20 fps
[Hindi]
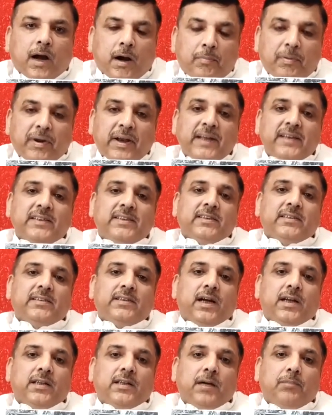कपड़े से
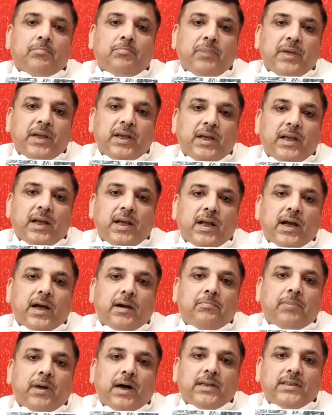ज्यादा बिक गया
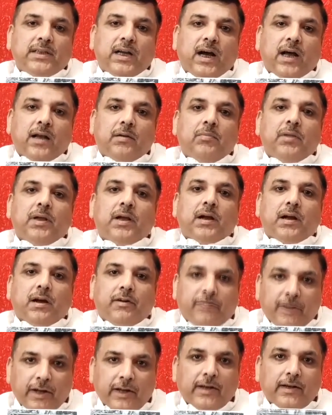बाजार में
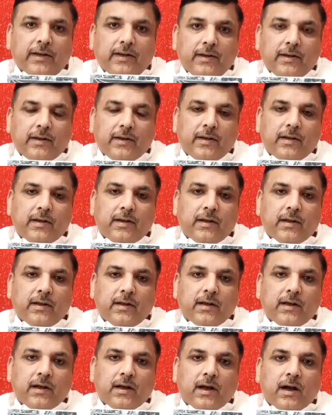कफन
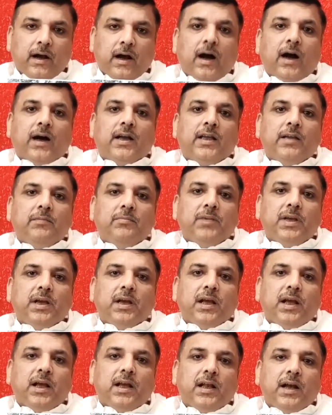हाकिम ये
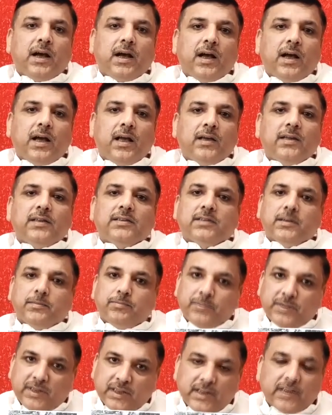कह रहा है कि सब
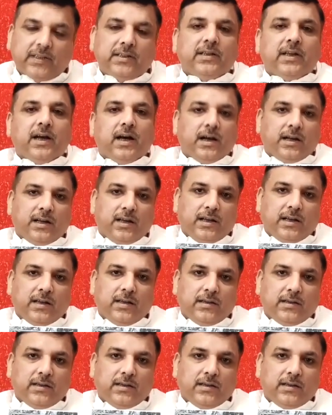ठीक ठाक है